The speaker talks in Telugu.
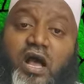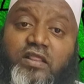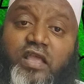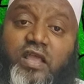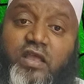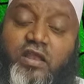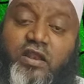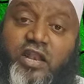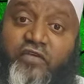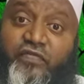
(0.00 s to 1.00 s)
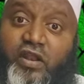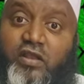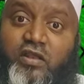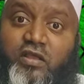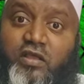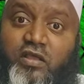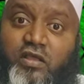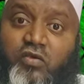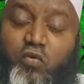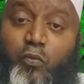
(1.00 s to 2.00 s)
అదే నఫిల్
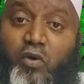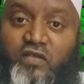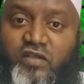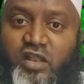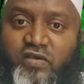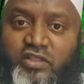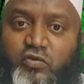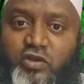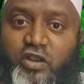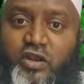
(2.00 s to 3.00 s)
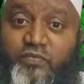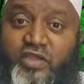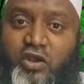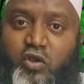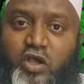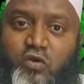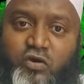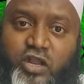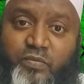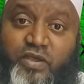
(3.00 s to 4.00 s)
ఉపవాసాలు ఏవైతే ఉంటాయో రంజాన్లో
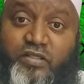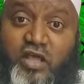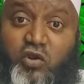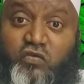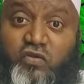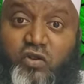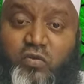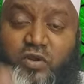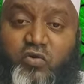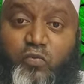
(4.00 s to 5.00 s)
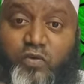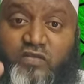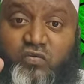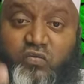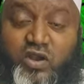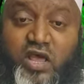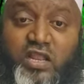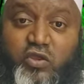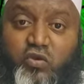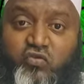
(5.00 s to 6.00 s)
కాకుండా మిగతా రోజుల్లో మనం ఉపవాసం
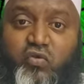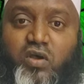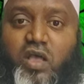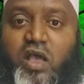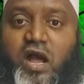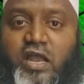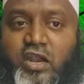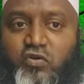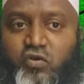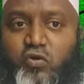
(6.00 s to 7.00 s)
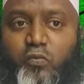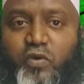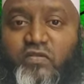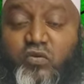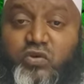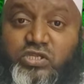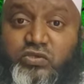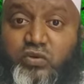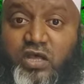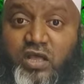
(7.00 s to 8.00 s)
ఉండాలి ఈరోజు అని అనుకున్న ఉపవాసం
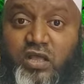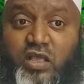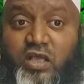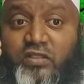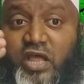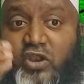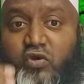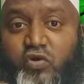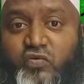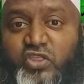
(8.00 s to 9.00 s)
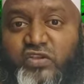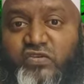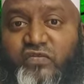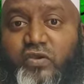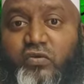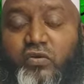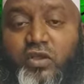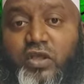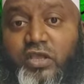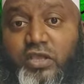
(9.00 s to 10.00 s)
గురించి కూడా దాని యొక్క ఉద్దేశం వేరు
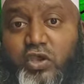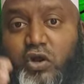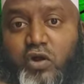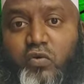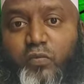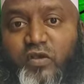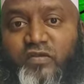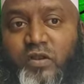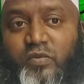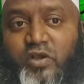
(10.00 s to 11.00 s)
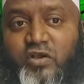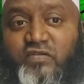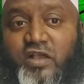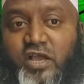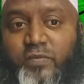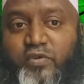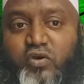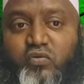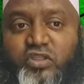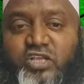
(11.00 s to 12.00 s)
ఈ యొక్క ఉపవాసం యొక్క సంకల్పం
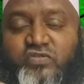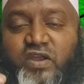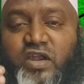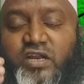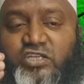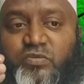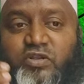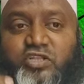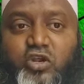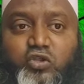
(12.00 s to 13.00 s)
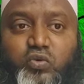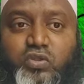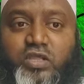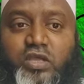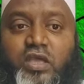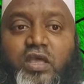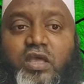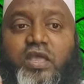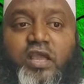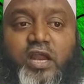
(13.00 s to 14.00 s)
యొక్క ఉద్దేశం వేరని ఇక్కడ చెప్పడం జరుగుతూ ఉంది
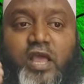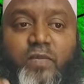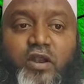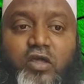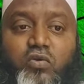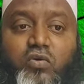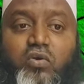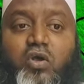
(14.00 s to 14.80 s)
ఇక్కడ ఏమన్నారు